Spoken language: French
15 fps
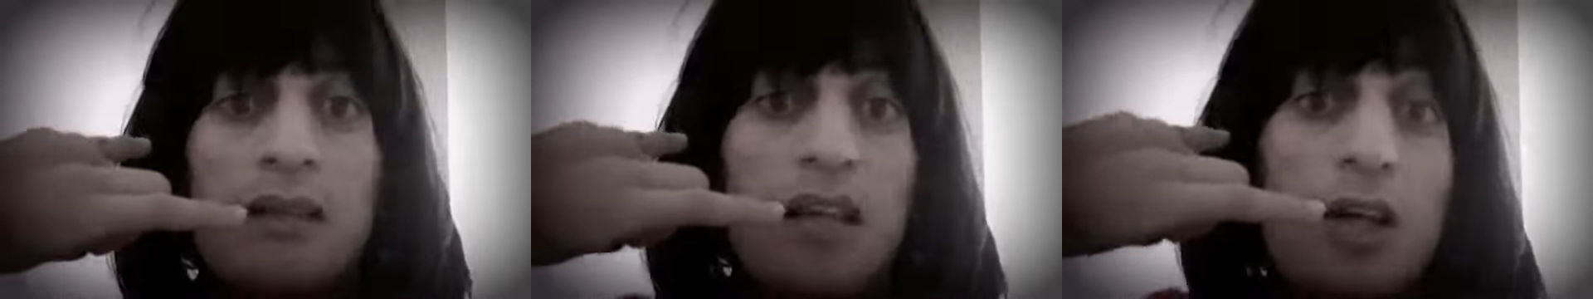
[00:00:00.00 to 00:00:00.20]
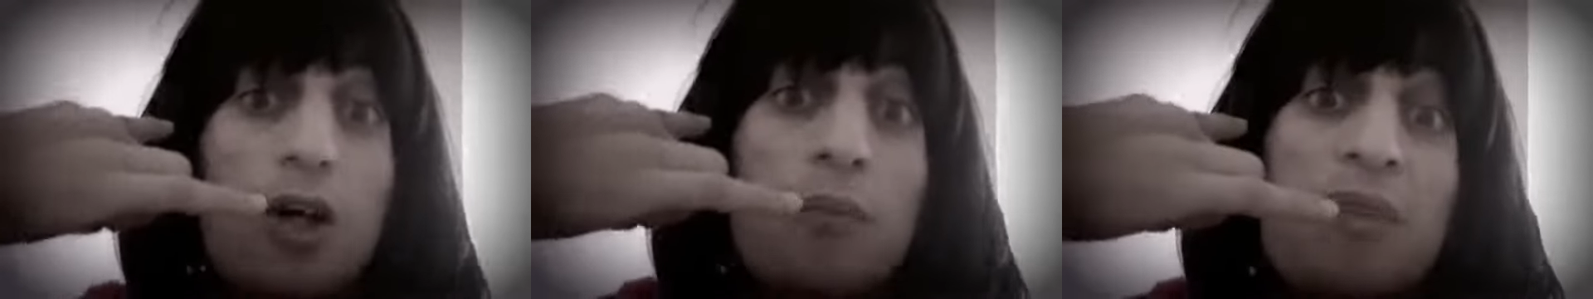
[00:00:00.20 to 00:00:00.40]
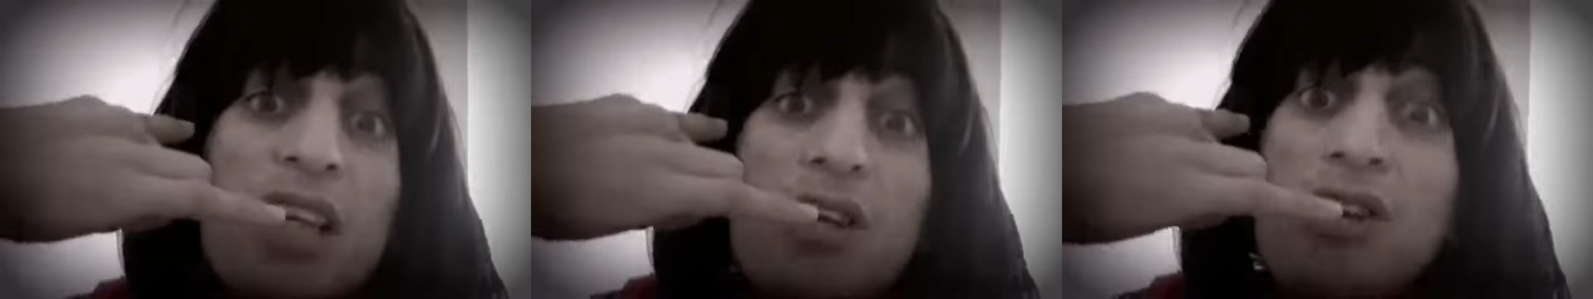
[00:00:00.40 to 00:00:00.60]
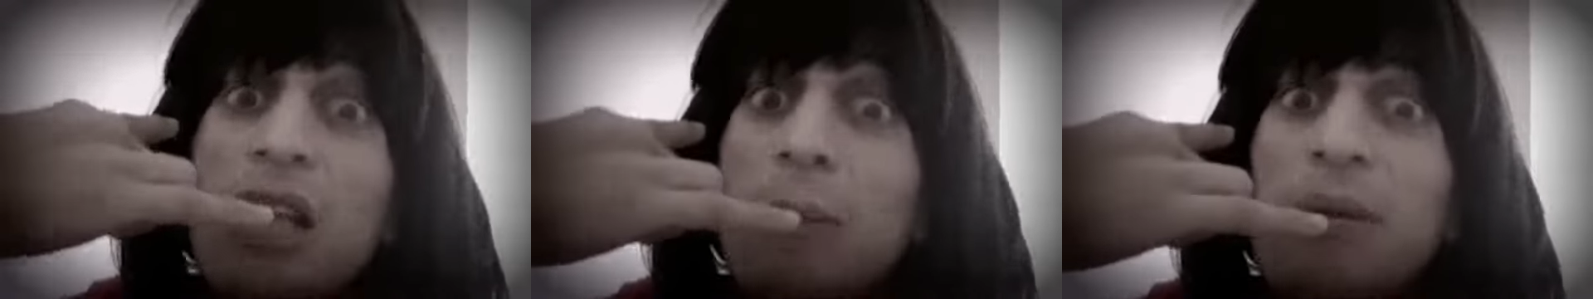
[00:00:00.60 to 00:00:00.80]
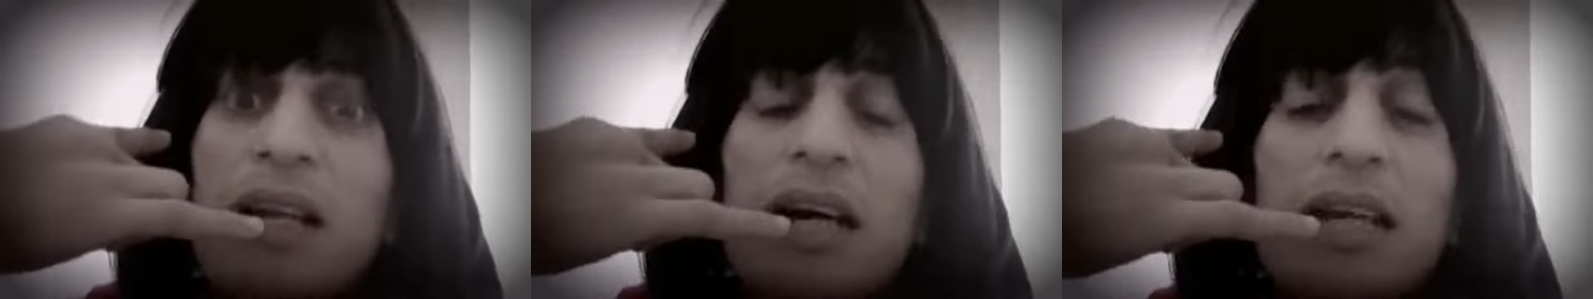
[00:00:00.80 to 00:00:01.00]
C'est comme dire que
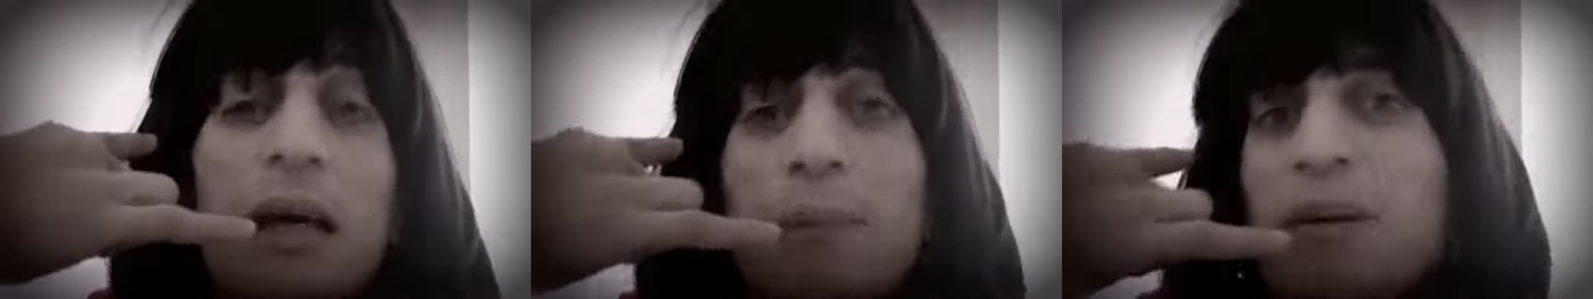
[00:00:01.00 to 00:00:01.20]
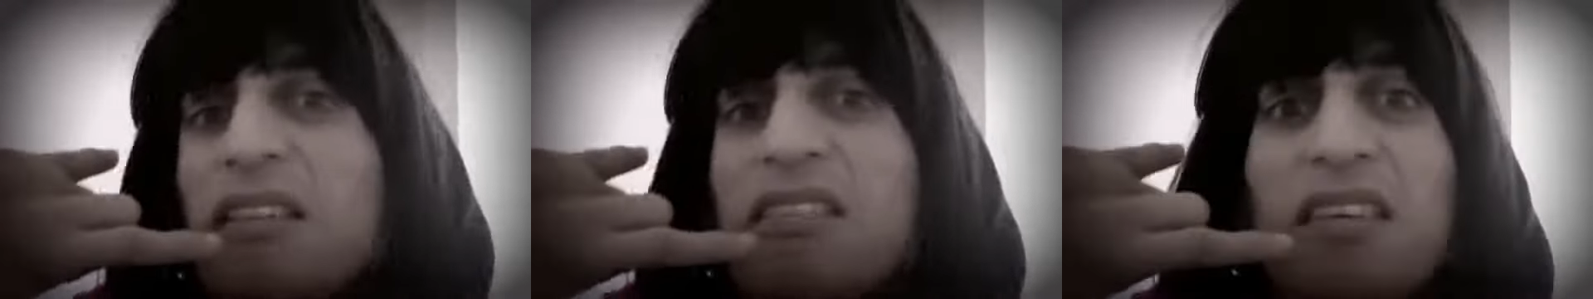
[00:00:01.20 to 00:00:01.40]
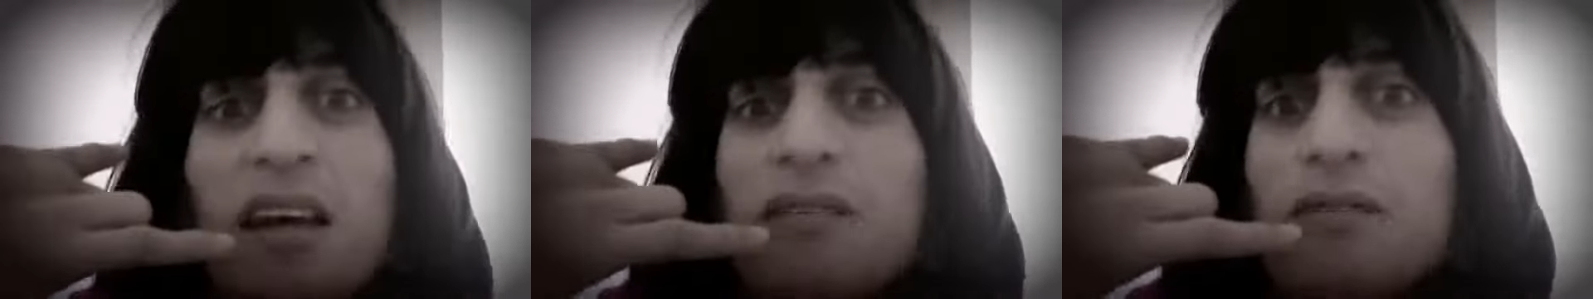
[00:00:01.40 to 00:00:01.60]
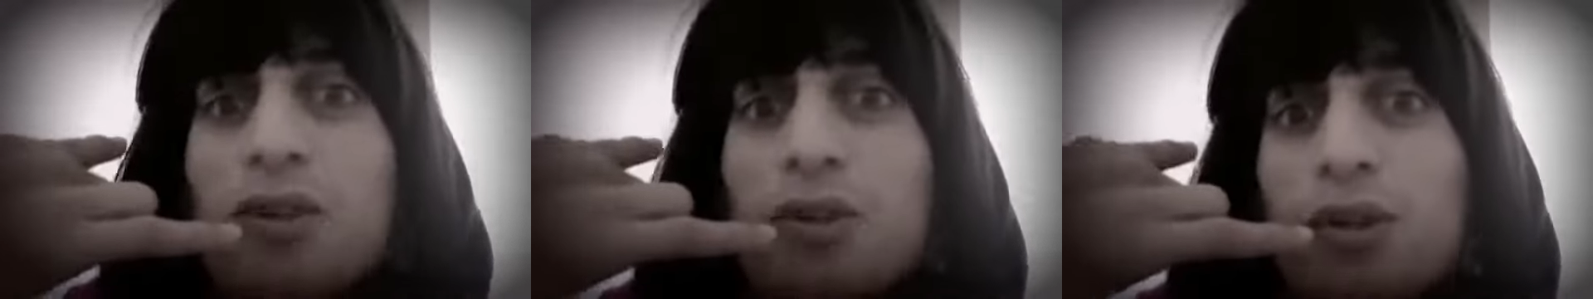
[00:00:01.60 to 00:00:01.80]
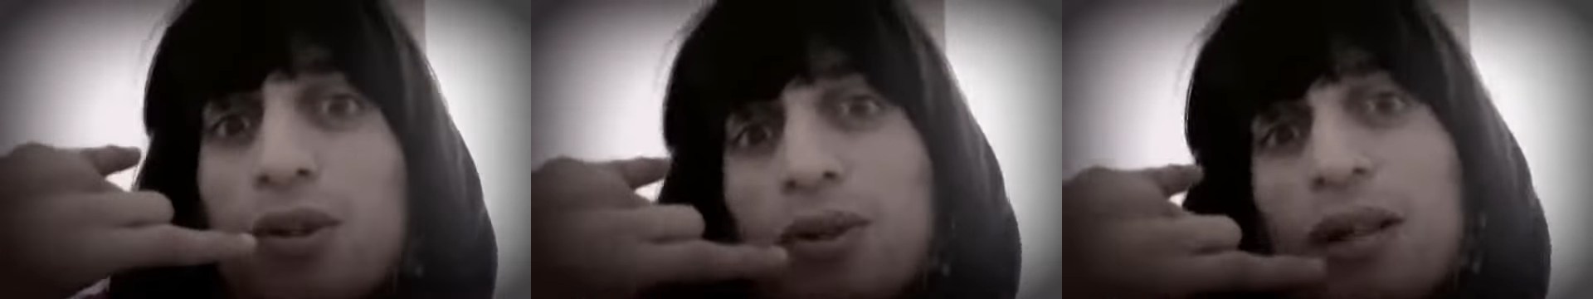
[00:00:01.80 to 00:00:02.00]
Nabila n'a pas de
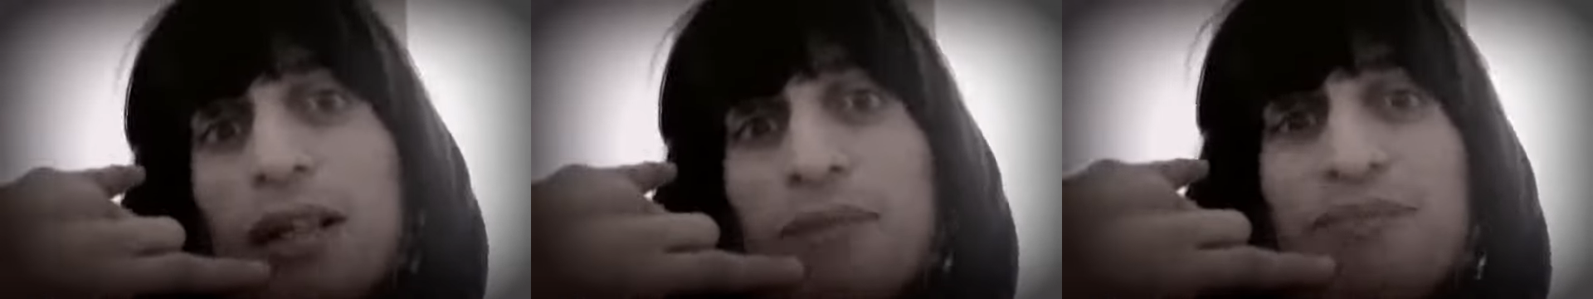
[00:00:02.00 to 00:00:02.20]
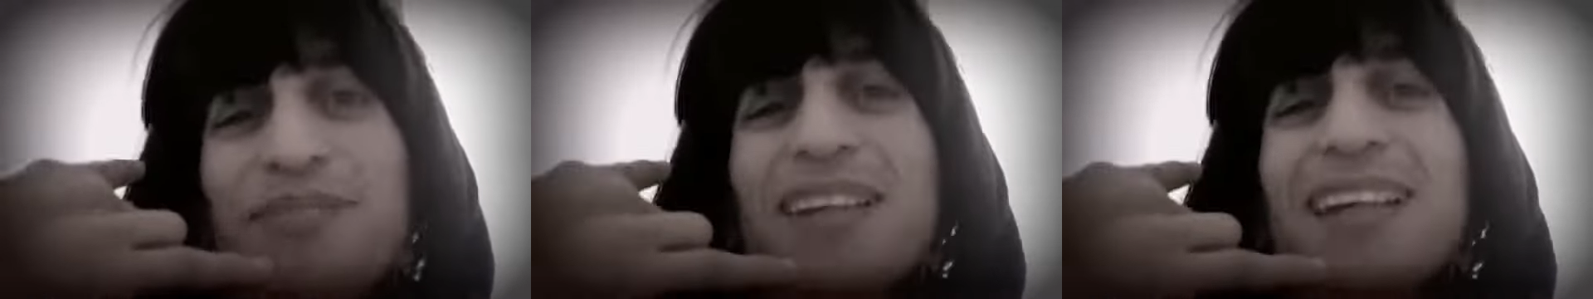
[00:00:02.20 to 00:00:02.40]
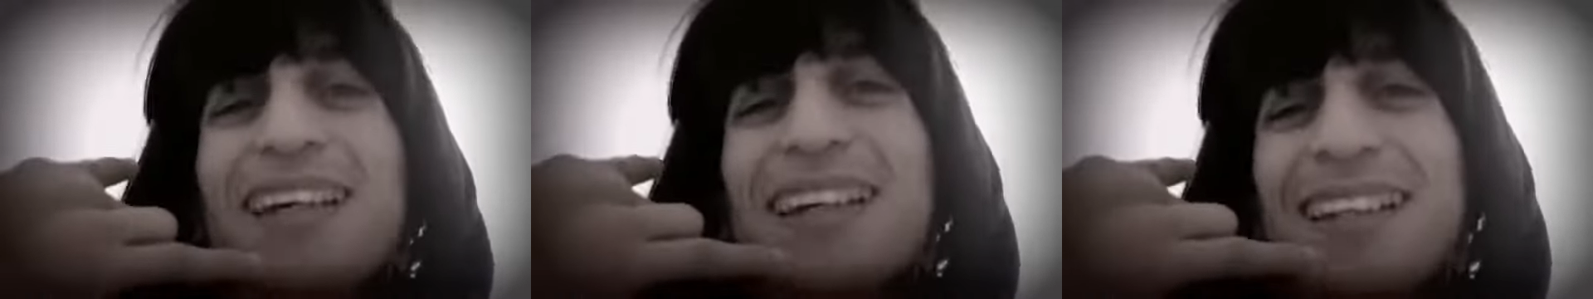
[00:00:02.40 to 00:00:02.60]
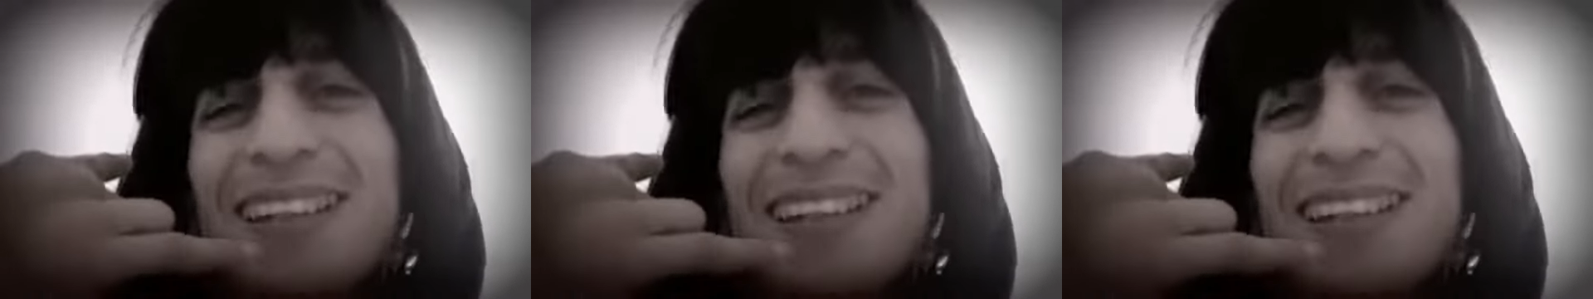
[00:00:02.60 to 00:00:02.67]
cerveau, quoi.